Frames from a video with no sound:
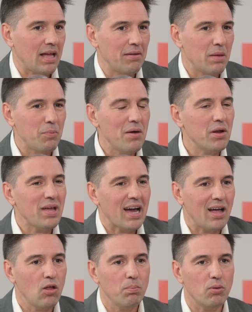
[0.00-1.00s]
después de haber
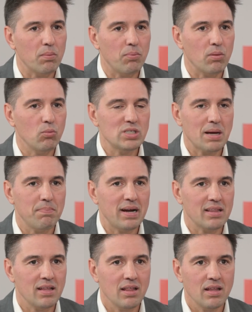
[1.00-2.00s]
viajado por, por muchas
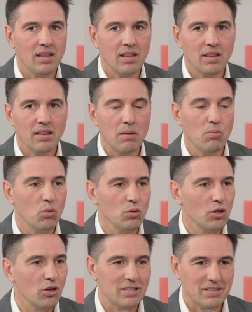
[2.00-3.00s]
partes del
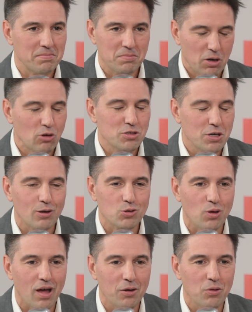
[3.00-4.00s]
mundo y me considero
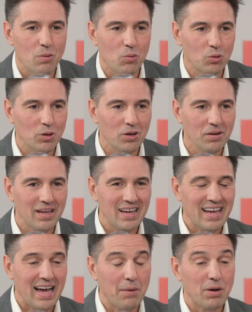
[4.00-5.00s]
ciudadano del mundo,
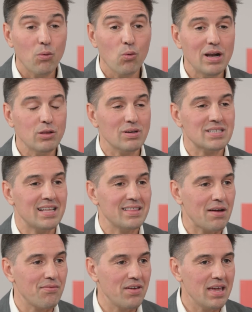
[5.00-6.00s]
haber vuelto a
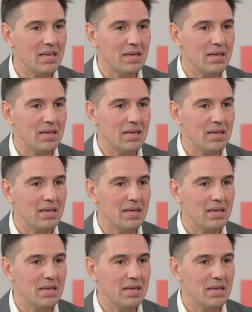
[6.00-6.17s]
Santa Fe